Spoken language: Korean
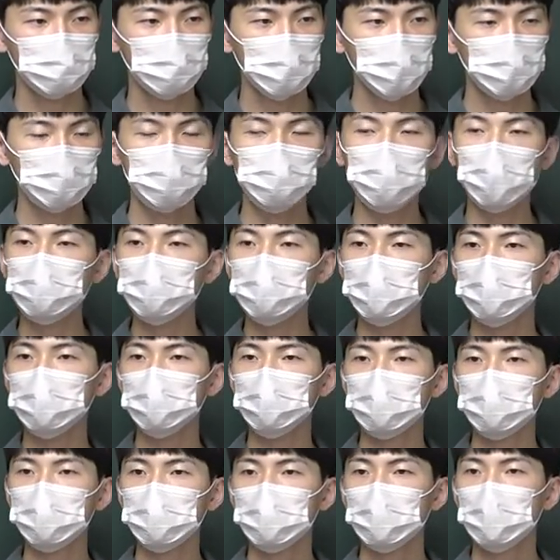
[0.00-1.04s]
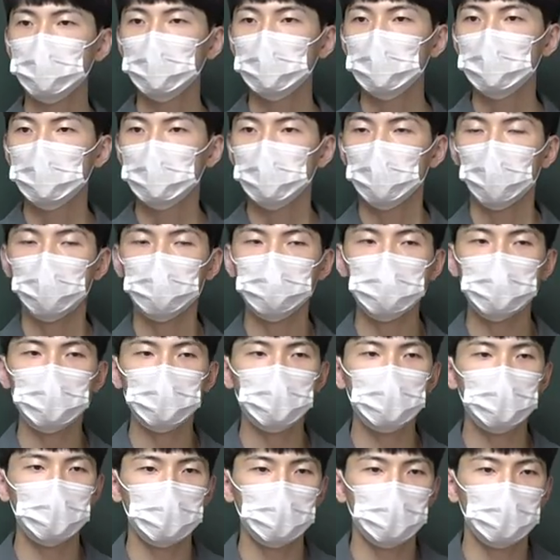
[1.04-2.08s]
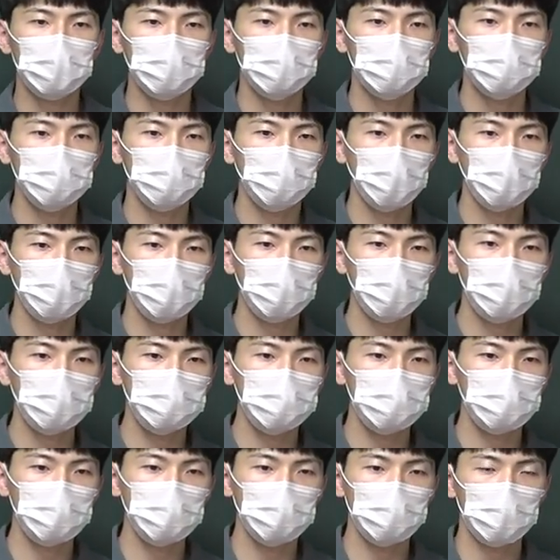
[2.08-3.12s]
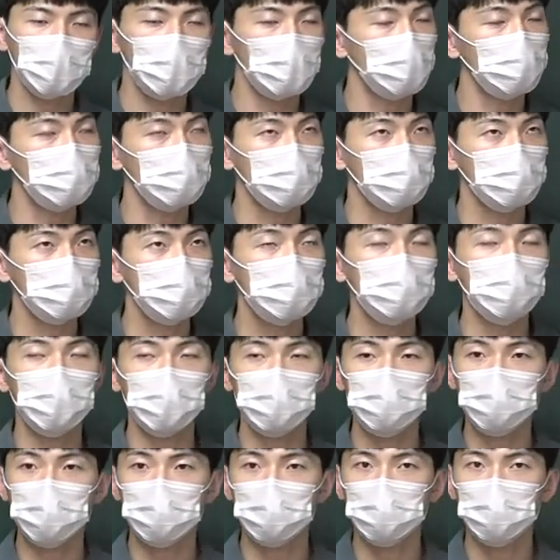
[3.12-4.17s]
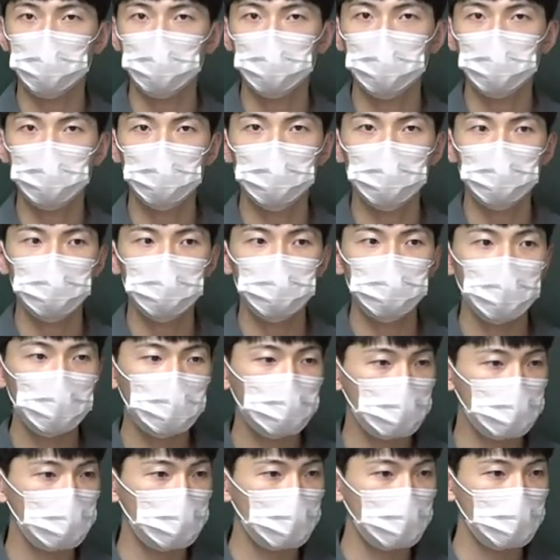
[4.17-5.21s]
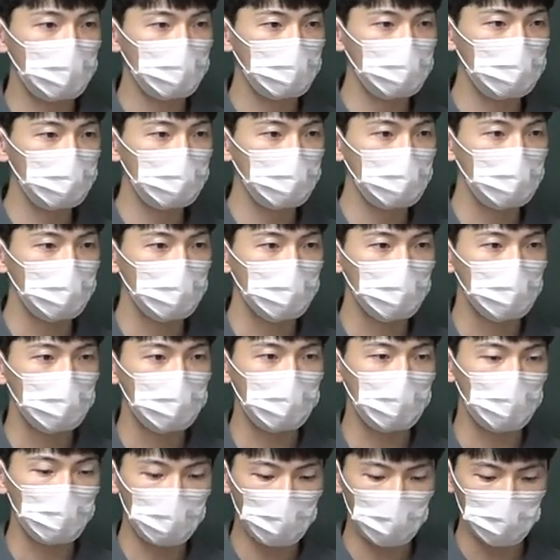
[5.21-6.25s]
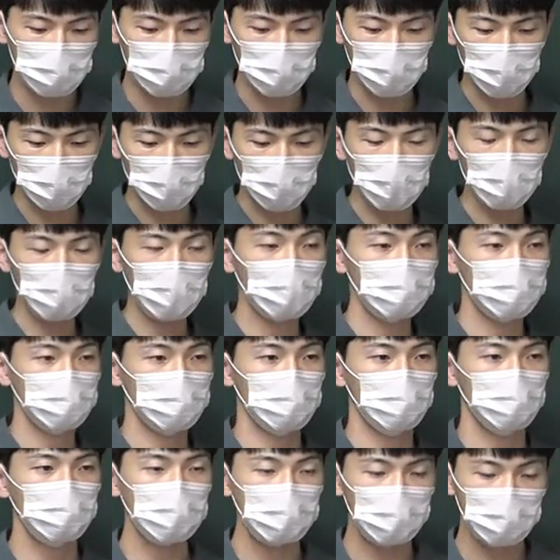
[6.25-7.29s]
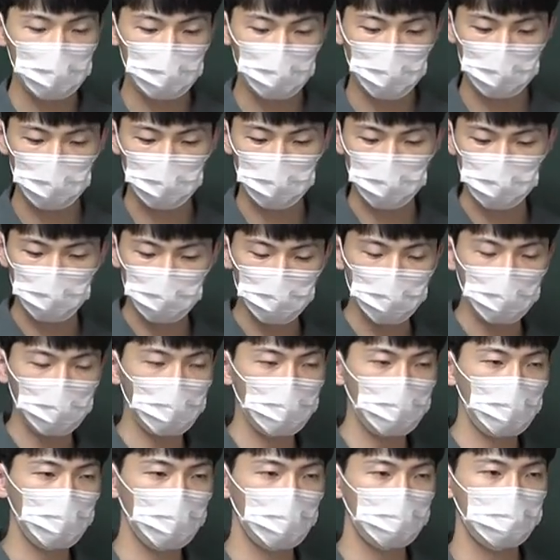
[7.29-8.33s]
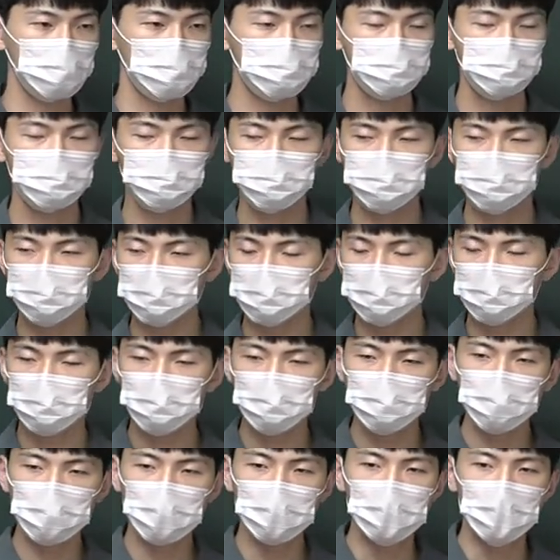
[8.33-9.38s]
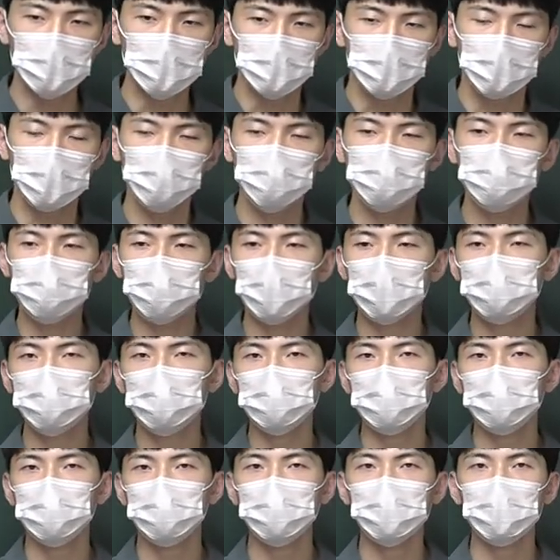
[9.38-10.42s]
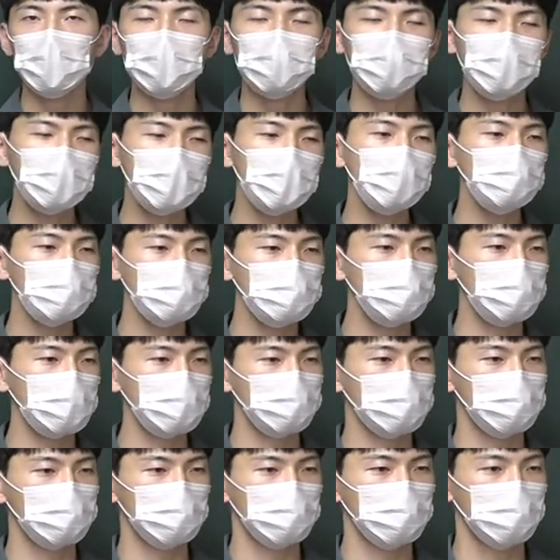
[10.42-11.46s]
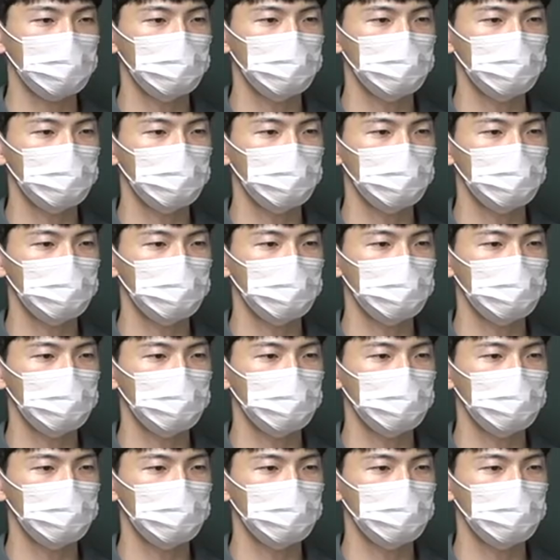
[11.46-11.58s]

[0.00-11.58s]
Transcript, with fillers: 두 번째는 어제 이 월요일에 시험, 아, 그저께죠? 시험을 봤잖아요. 그렇 시험 보고 제가 연락을 받았어요. 뭐 1등을 만든 친구도 있고 근데 그 중에서 되게 안타까운 친구가 있었어요.